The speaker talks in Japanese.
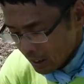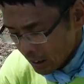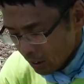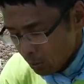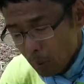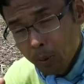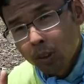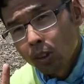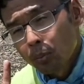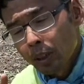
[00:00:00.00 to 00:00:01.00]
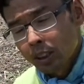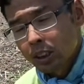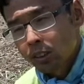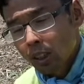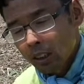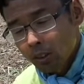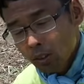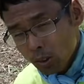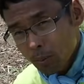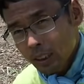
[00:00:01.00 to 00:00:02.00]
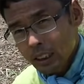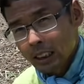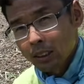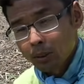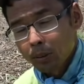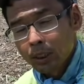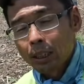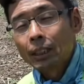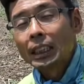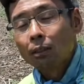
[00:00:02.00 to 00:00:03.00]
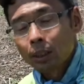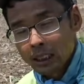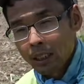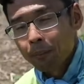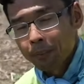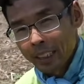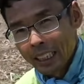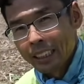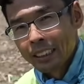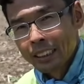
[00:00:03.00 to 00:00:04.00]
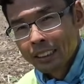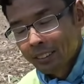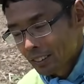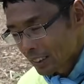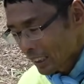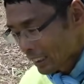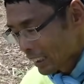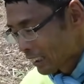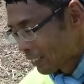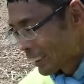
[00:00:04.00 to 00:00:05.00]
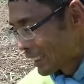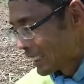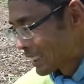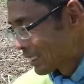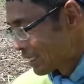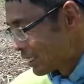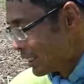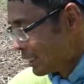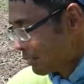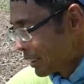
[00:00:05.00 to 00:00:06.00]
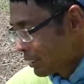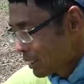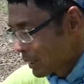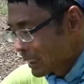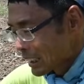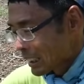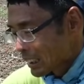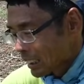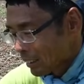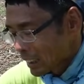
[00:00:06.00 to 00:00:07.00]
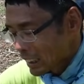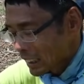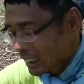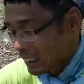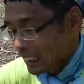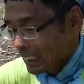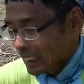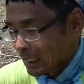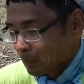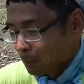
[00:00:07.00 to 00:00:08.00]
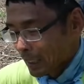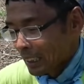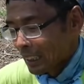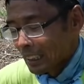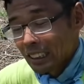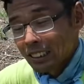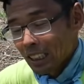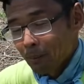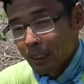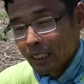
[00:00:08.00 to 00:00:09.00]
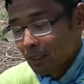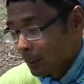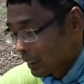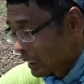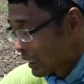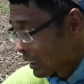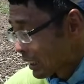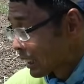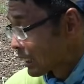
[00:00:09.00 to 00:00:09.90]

わずに米袋マルチと、あとルートマルチというものも試してみました。はい。その結果ね、こんな感じでちょっと、まあ、ルートマルチに関しては私が作り方失敗、下手くそであんまりうまくいかな